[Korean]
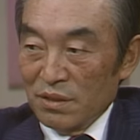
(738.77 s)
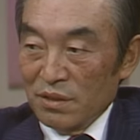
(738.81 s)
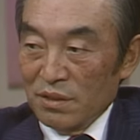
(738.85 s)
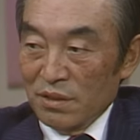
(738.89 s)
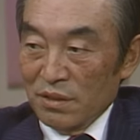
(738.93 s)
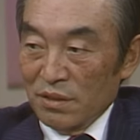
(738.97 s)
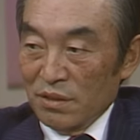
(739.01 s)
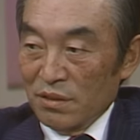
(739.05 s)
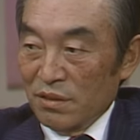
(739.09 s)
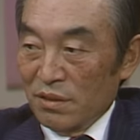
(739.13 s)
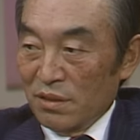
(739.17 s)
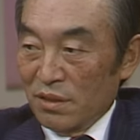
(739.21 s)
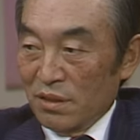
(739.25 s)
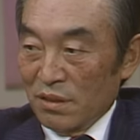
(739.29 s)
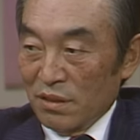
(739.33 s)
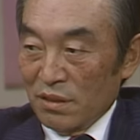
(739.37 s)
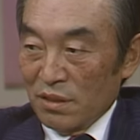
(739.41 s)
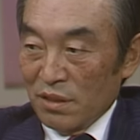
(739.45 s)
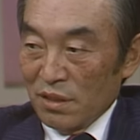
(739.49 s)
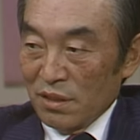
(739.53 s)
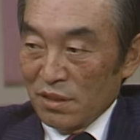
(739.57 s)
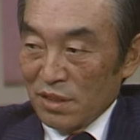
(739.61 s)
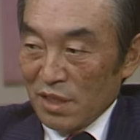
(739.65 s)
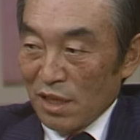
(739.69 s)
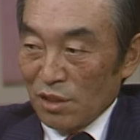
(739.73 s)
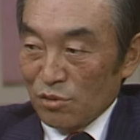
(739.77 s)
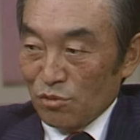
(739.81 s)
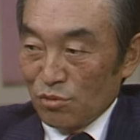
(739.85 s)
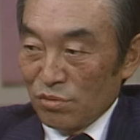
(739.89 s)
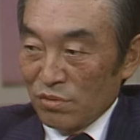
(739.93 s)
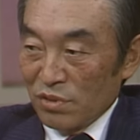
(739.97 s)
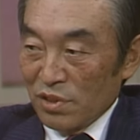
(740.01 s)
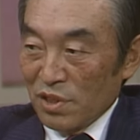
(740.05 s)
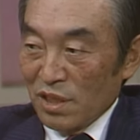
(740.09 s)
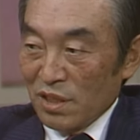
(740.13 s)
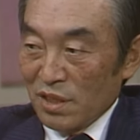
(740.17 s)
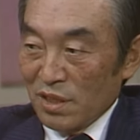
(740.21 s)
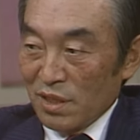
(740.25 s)
그, 그때가
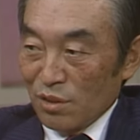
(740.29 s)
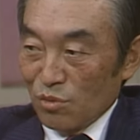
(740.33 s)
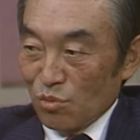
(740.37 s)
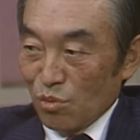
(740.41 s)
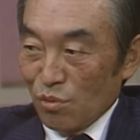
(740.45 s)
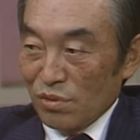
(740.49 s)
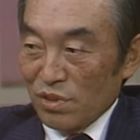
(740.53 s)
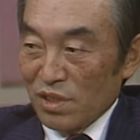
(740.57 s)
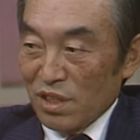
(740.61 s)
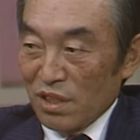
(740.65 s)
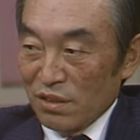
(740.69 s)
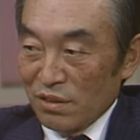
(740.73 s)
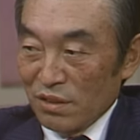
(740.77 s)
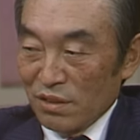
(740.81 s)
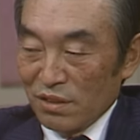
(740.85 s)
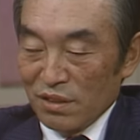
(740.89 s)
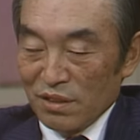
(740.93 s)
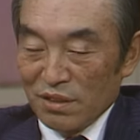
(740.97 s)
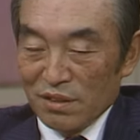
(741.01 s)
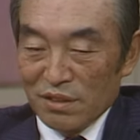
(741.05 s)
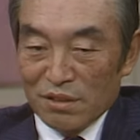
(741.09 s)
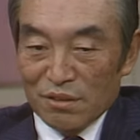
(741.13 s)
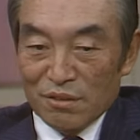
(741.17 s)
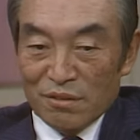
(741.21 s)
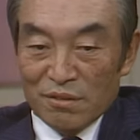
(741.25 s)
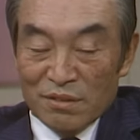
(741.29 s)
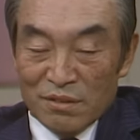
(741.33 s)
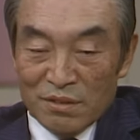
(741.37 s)
당춘도 아니라 동사헌정이죠.